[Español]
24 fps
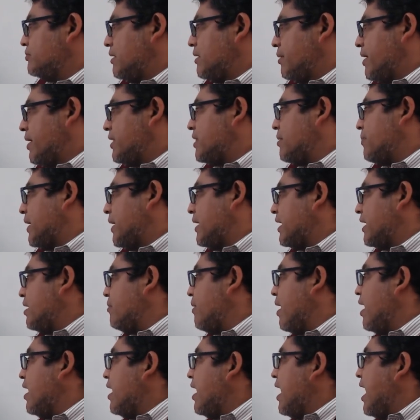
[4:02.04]
20 para
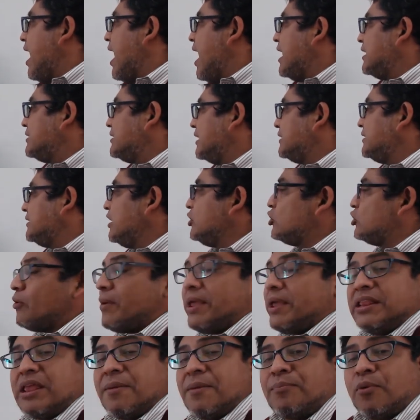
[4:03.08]
arriba, hasta
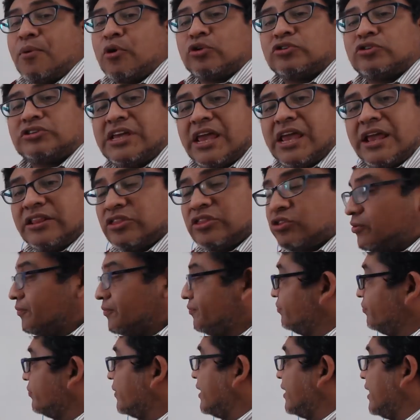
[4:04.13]
120%.
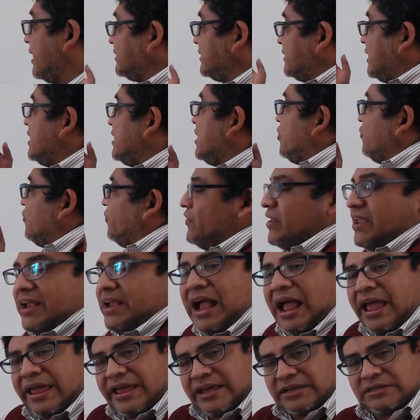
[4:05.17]
¿Qué
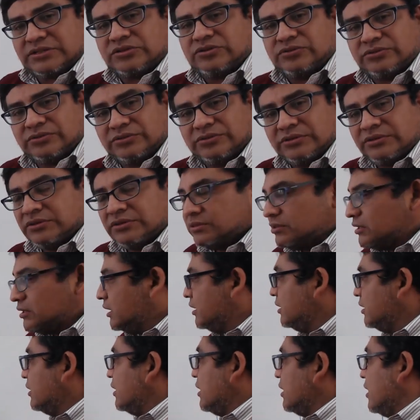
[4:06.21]
significa esto?
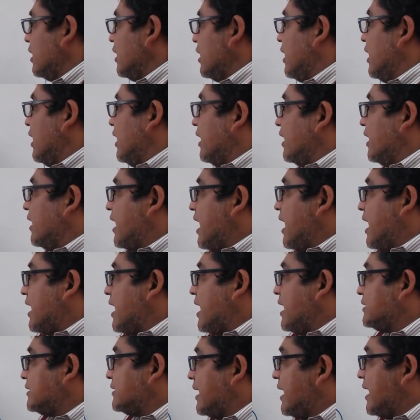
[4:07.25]
Que acá
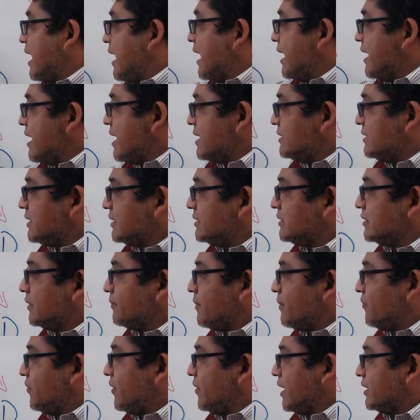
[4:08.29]
está la ganancia del
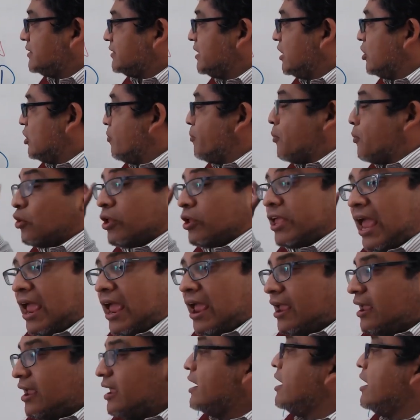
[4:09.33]
sistema financiero. ¿Por
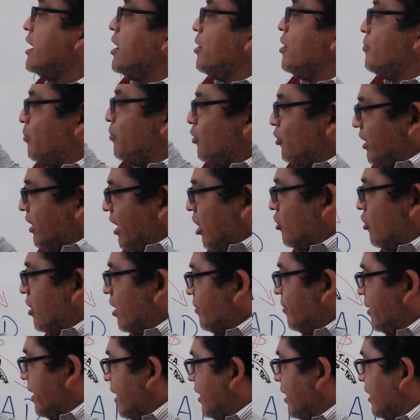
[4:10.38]
qué? Porque ahora
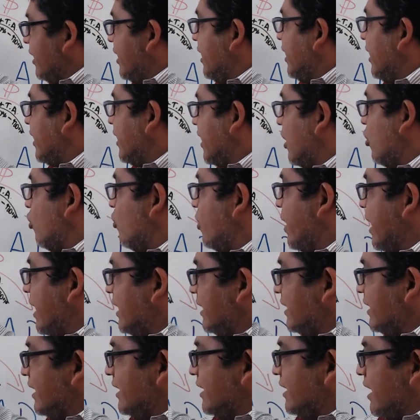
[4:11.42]
verán que con
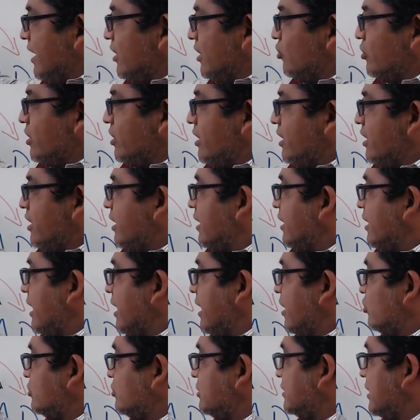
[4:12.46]
el dinero de, que
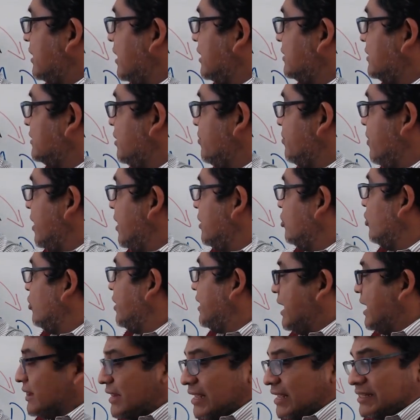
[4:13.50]
ellos están recibiendo y
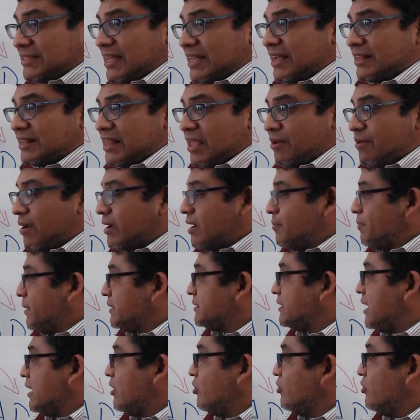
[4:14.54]
la tasa activa que
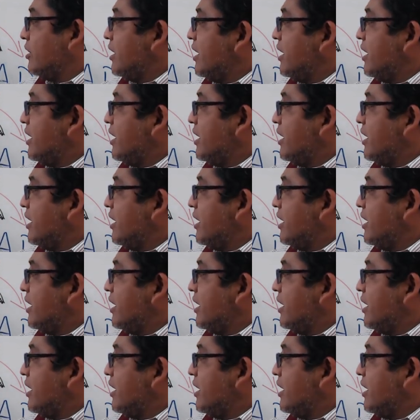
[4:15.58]
prestaron,